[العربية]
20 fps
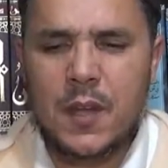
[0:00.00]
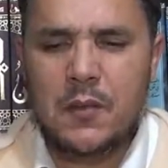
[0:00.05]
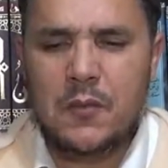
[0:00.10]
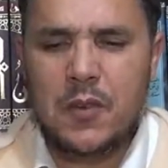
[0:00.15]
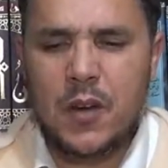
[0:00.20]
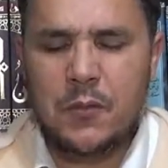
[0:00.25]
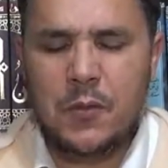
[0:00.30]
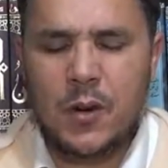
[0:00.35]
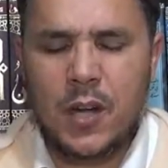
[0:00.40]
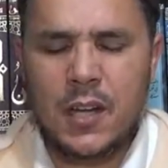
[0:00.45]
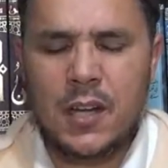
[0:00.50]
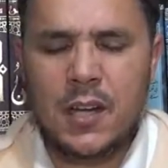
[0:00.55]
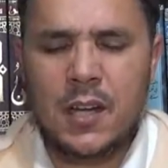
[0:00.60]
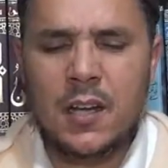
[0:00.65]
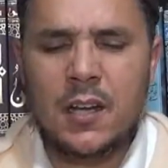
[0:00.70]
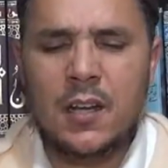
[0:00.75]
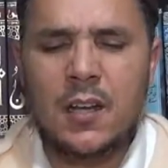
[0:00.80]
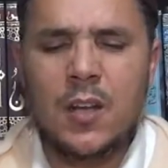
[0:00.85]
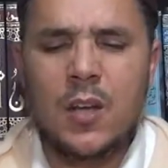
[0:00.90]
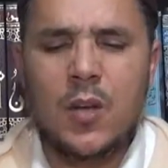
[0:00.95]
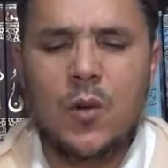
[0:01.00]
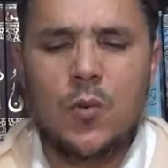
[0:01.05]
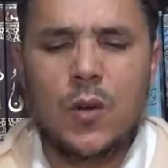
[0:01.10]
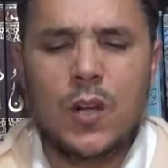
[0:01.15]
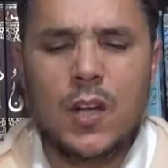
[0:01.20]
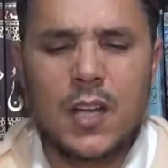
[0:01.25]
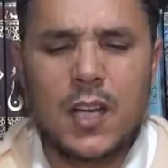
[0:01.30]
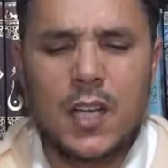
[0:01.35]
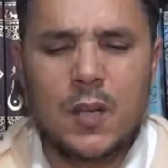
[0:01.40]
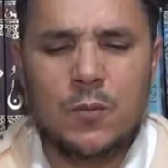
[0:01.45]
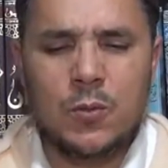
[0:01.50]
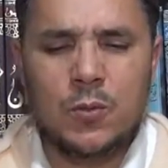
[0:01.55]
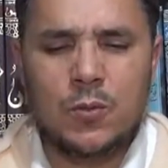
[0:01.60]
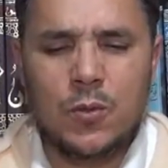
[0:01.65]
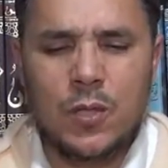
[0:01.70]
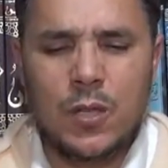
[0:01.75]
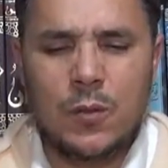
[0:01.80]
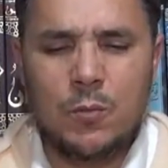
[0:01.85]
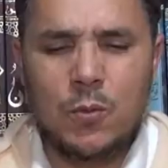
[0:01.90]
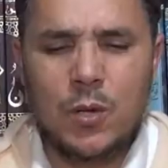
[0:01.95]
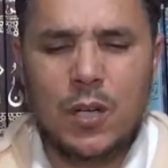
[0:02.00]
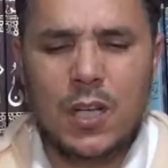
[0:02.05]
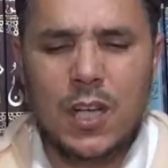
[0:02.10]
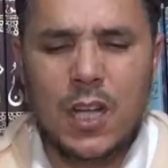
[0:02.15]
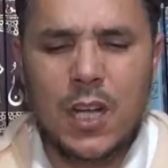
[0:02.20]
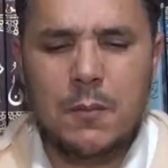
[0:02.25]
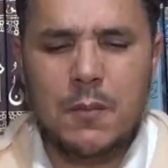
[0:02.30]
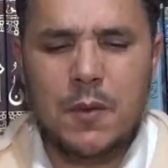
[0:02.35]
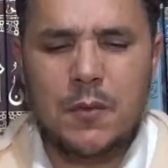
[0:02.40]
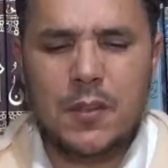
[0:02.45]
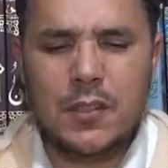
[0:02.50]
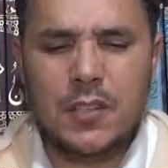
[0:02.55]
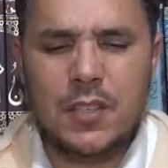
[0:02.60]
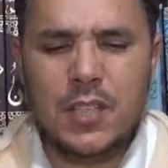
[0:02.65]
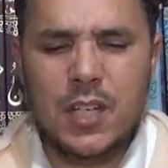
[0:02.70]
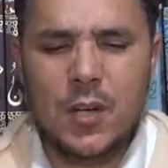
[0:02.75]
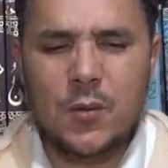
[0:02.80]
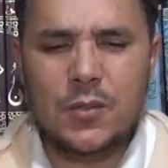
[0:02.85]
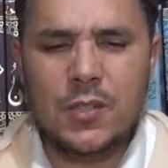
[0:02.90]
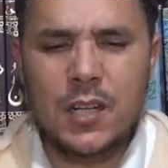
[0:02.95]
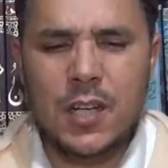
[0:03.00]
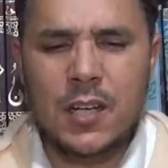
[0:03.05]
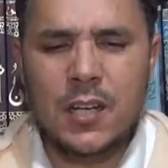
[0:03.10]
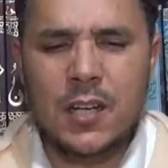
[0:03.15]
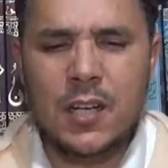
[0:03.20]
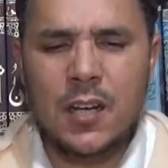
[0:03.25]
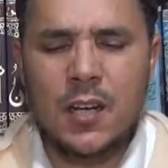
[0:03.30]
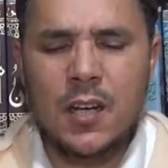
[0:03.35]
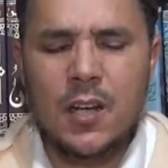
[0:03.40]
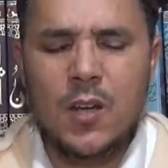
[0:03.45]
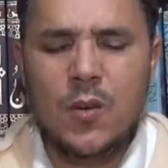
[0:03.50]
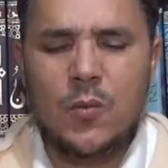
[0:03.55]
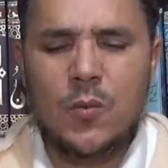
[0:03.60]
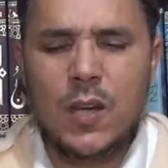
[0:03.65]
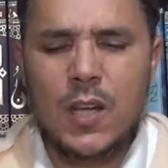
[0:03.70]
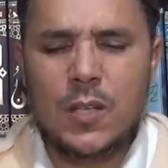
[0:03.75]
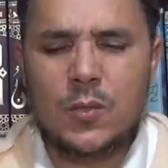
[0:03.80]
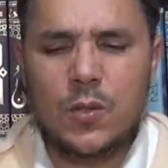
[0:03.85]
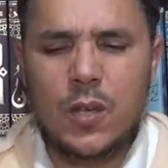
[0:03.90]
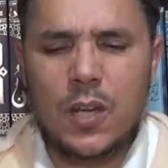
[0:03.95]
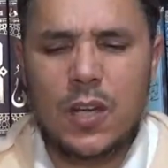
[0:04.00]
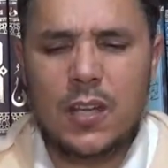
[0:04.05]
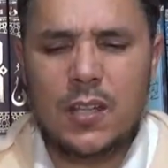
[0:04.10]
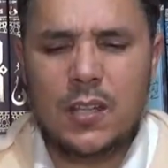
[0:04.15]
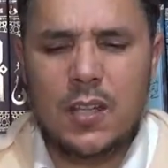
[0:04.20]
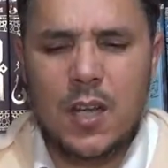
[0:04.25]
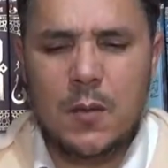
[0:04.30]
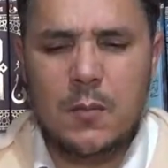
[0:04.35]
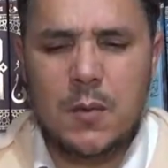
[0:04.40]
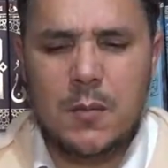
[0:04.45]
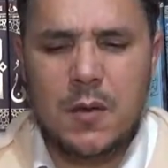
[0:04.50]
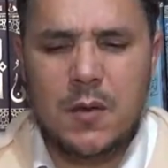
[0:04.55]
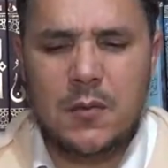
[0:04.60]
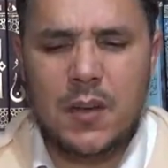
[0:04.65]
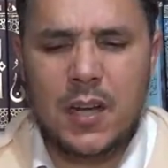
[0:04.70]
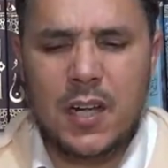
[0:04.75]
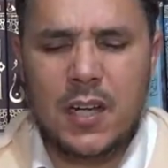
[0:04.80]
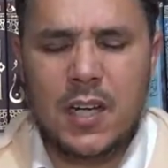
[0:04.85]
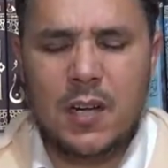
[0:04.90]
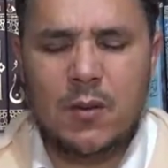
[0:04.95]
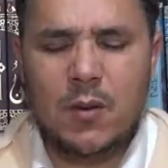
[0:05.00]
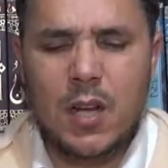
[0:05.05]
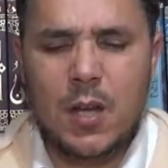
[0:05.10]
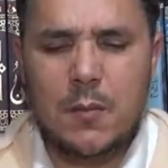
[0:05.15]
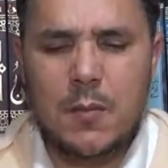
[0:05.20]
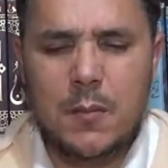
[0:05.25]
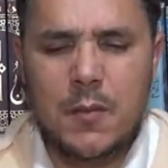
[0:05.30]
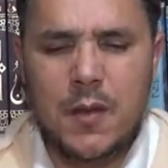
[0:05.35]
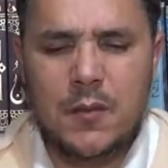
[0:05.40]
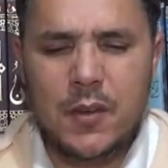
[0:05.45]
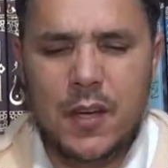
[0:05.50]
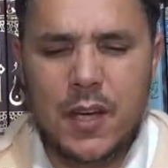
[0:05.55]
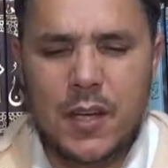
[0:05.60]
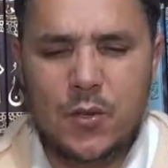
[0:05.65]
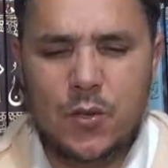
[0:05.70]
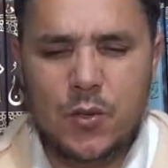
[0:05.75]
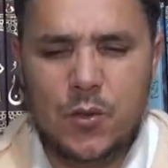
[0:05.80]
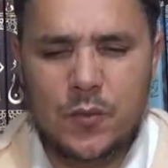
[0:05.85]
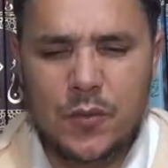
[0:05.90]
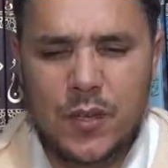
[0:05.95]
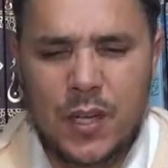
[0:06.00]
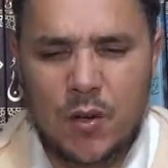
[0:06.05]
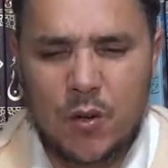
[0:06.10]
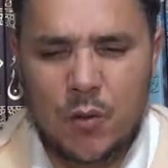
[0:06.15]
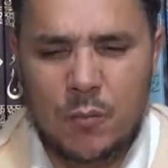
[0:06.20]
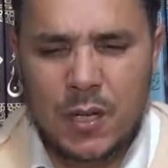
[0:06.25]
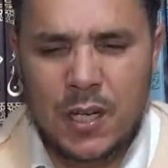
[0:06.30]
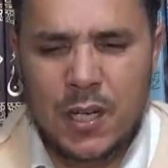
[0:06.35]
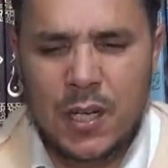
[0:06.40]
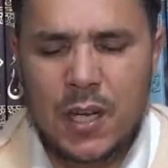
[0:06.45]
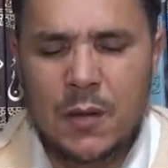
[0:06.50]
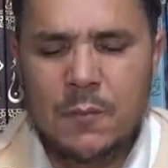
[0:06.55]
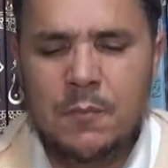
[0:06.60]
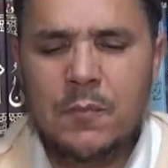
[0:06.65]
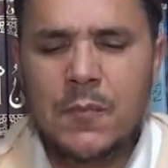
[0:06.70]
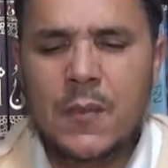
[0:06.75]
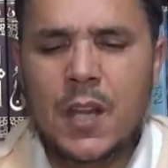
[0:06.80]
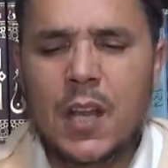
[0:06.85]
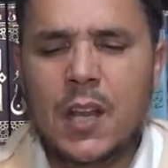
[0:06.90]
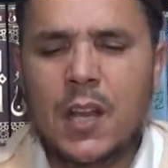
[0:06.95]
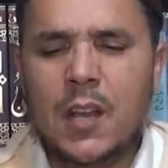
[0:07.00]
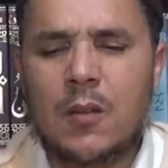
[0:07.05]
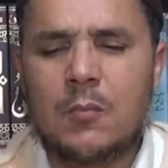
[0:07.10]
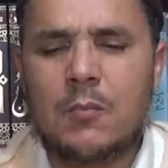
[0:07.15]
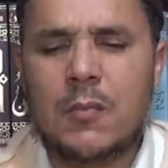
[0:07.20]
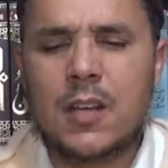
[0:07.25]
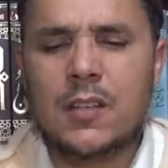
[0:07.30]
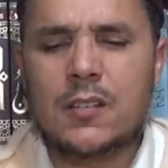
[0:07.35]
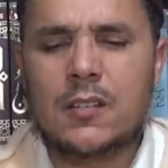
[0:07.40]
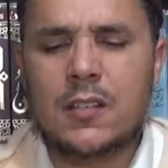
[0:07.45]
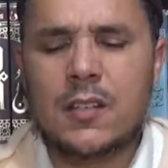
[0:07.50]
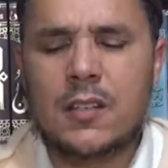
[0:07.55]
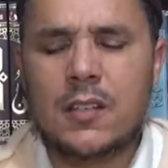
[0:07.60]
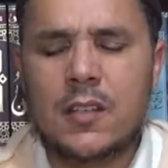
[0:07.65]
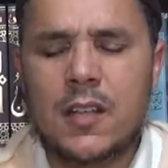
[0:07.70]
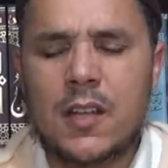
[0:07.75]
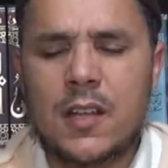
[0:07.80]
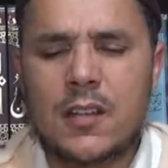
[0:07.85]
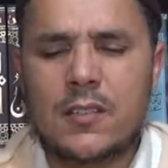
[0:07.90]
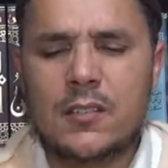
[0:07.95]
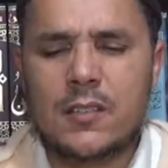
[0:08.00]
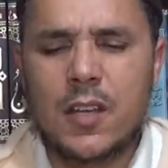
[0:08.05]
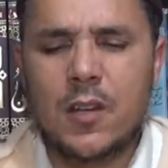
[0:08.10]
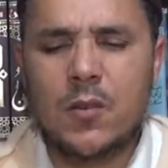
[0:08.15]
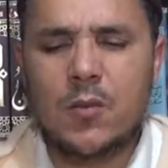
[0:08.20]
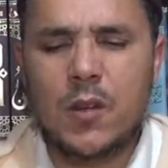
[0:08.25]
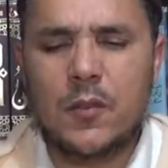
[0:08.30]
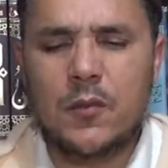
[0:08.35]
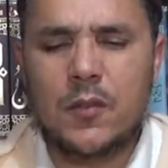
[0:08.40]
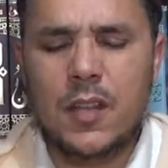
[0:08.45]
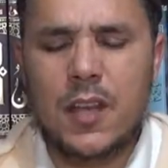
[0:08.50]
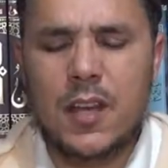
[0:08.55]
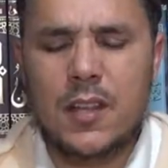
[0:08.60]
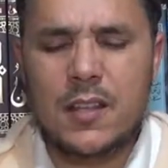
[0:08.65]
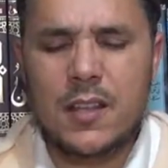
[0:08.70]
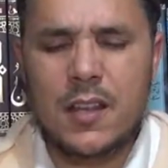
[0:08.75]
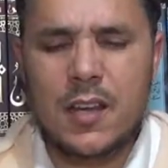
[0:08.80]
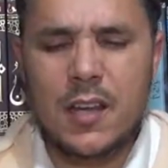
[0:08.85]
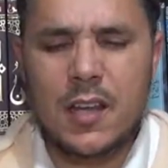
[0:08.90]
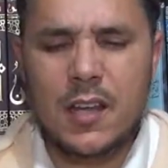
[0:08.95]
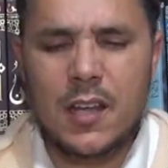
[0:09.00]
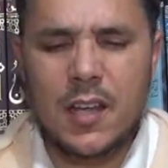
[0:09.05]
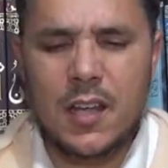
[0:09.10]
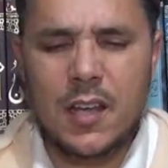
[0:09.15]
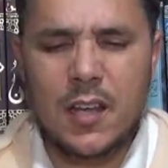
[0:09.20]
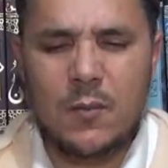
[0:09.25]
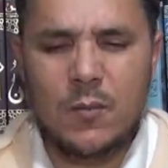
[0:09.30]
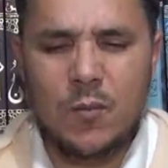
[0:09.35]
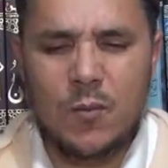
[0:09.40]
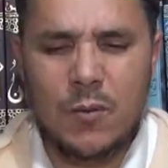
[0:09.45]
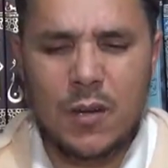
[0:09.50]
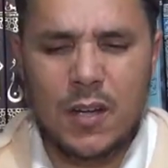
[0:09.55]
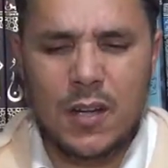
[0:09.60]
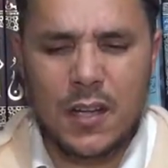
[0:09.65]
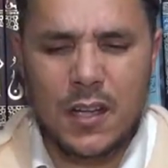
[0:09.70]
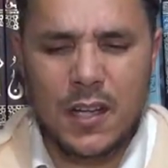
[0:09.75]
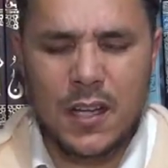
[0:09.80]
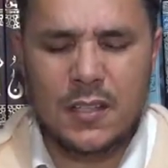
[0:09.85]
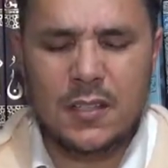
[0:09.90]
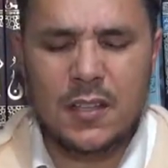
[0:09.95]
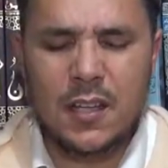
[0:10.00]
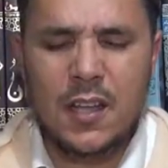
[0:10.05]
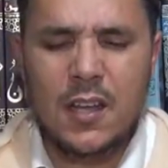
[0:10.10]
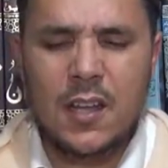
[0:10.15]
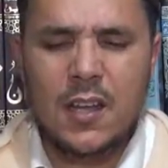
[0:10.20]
فاعف عنا وكريم تحب الكرم فتجاوز عنا ولا تؤاخذنا بما فعلنا ولا بما فعل السفهاء منا اللهم نس إنا نسألك في هذه الليالي المباركات